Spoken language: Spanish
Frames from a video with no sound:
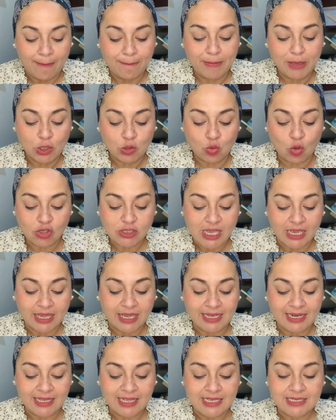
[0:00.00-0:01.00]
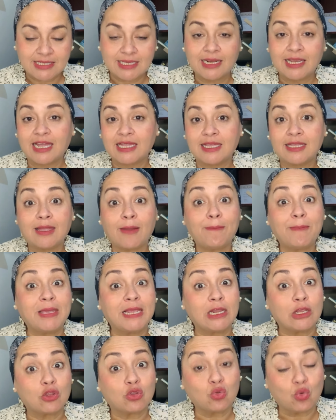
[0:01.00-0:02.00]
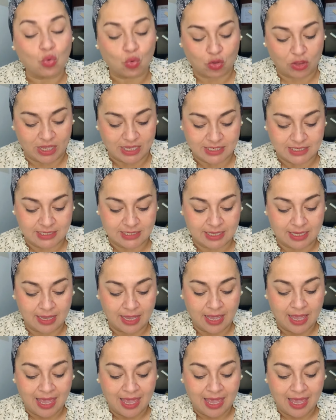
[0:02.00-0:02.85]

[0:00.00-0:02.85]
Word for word: Virtuosa quiere decir que tiene virtudes